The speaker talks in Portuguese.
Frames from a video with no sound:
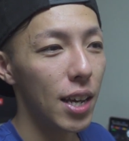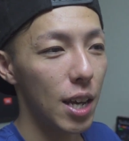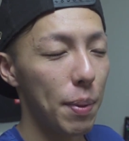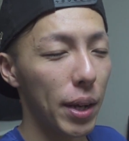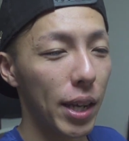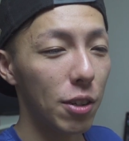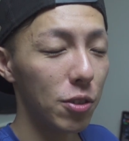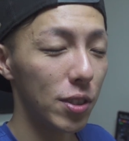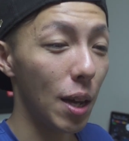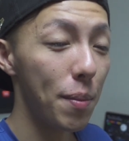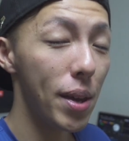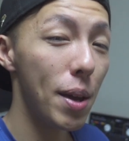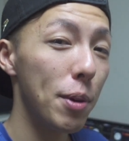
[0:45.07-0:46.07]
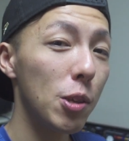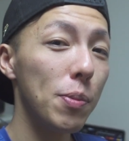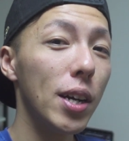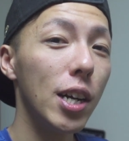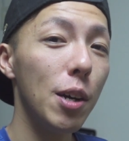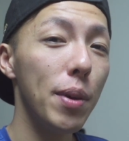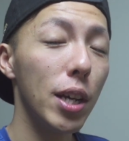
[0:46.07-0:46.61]
E para quem não sabe, é a mesma
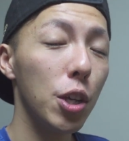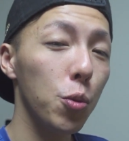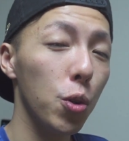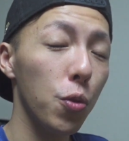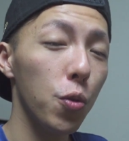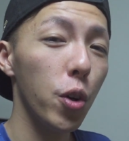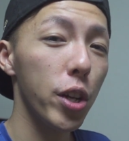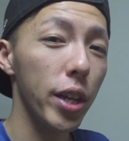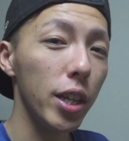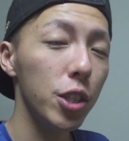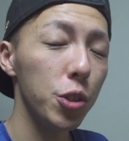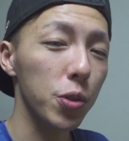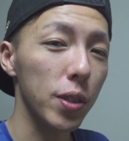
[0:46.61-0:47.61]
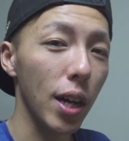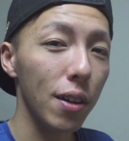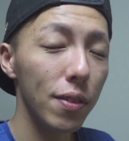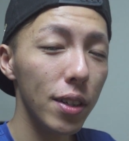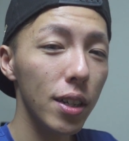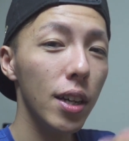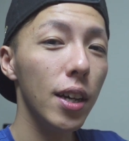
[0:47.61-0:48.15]
câmera que o Novo Oriente
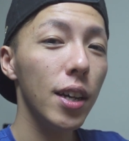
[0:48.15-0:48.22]
usava,